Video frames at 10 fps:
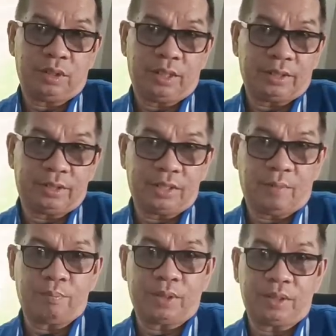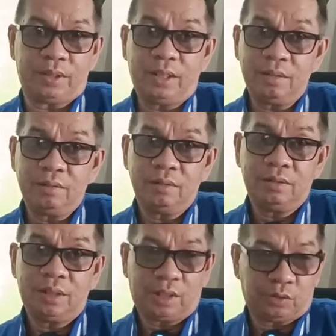dengan
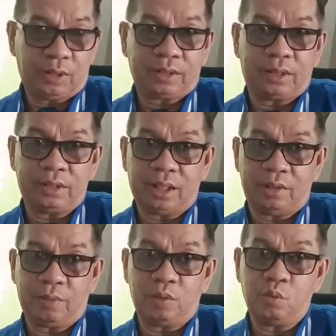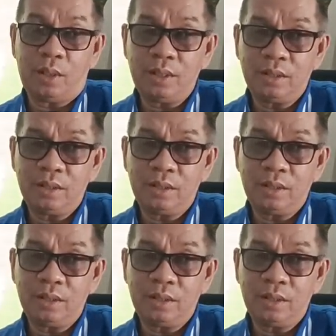3-4-3 atau dengan 3-5-2